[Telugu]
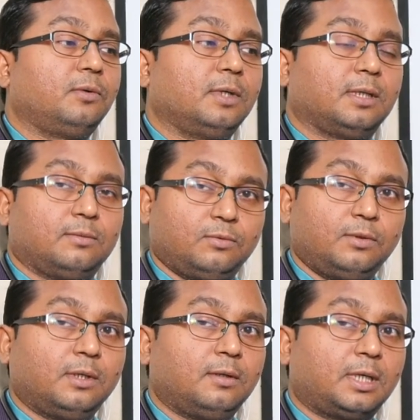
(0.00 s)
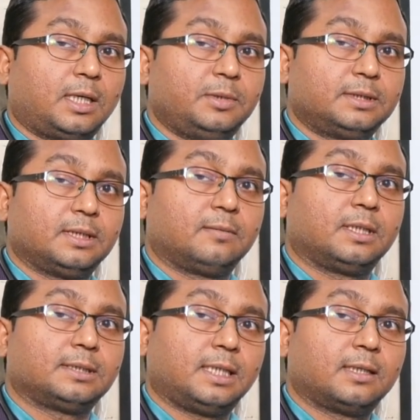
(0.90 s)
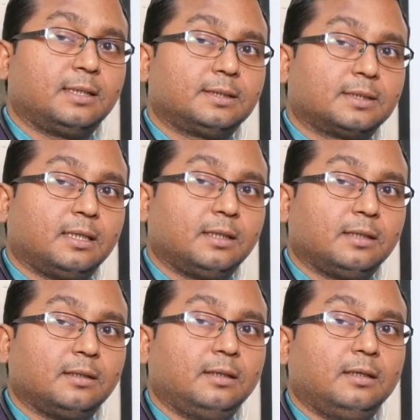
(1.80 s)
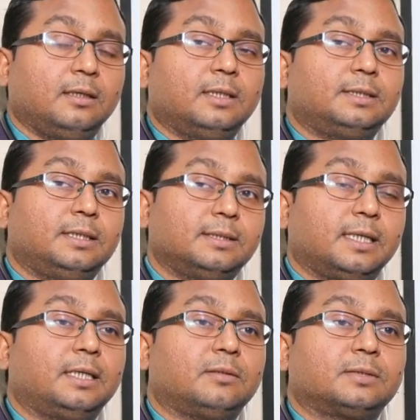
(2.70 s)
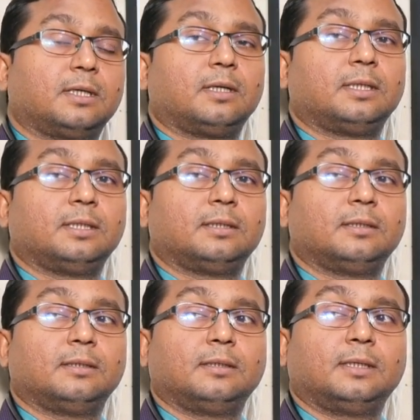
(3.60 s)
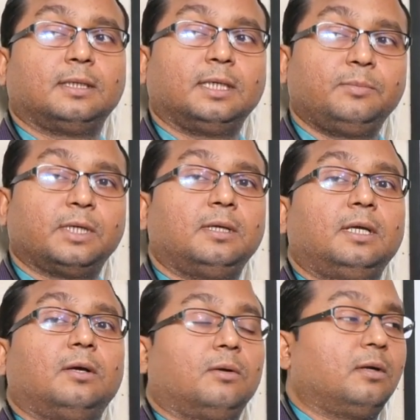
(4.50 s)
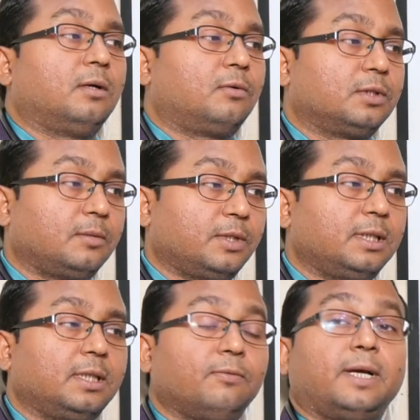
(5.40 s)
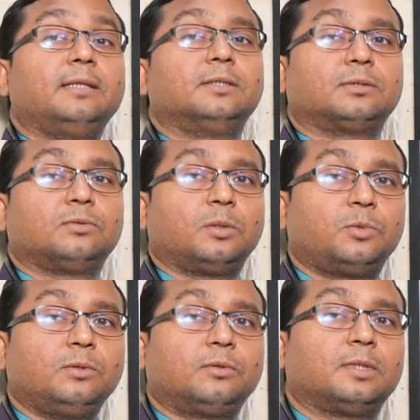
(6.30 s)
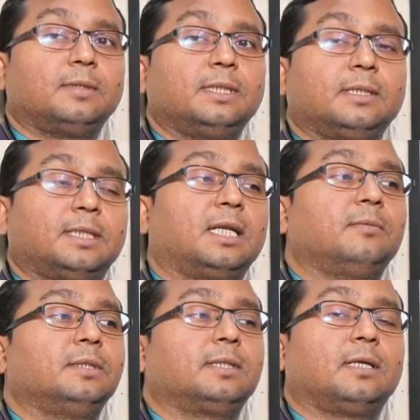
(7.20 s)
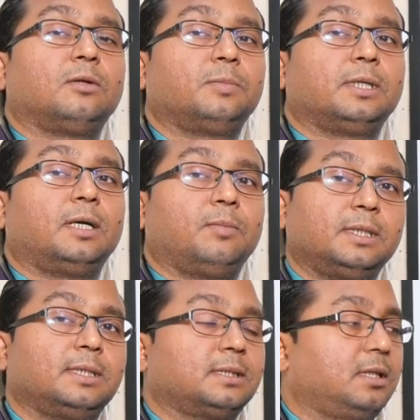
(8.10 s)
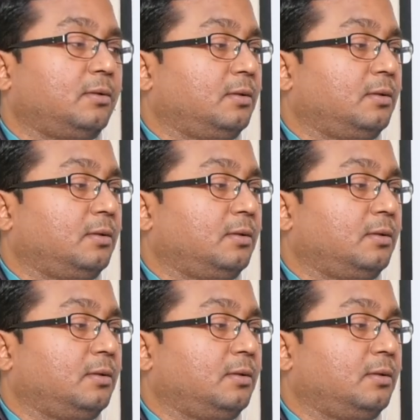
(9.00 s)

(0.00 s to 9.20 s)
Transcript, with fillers: ఫుడ్ ఫుడ్ హ్యాబిట్స్ ఏమైనా చాక్లెట్స్ కానీ చీజ్ ఐటమ్స్ కానీ ఏమి కొంతమంది వైన్ తీసుకున్నప్పుడు కొంతమంది చాలామంది తలనొప్పి కంప్లైంట్ చేస్తూ